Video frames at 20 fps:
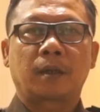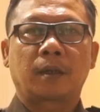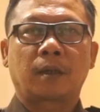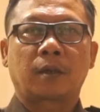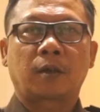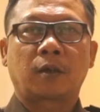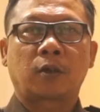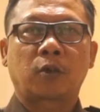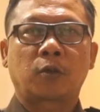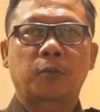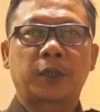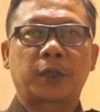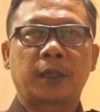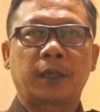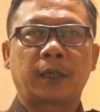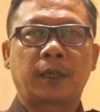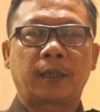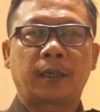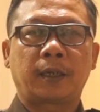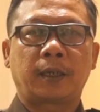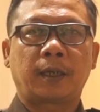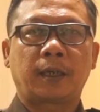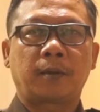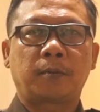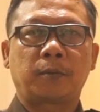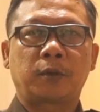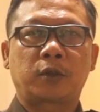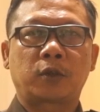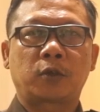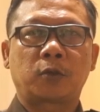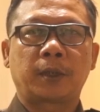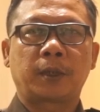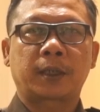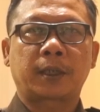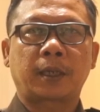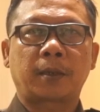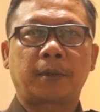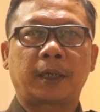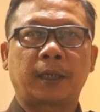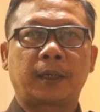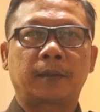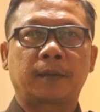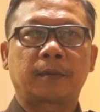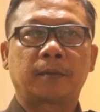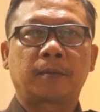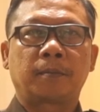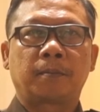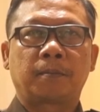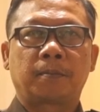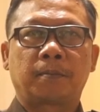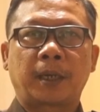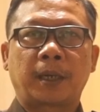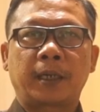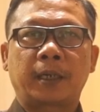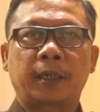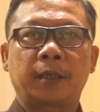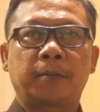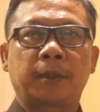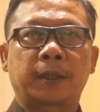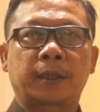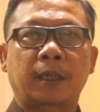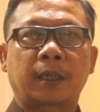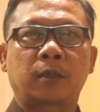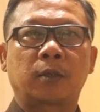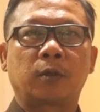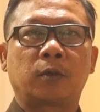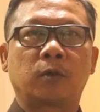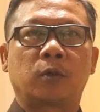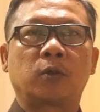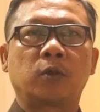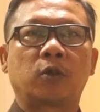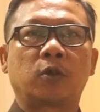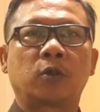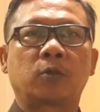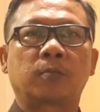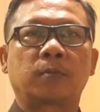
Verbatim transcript: Korupsi adalah musuh bersama. Mari bersatu untuk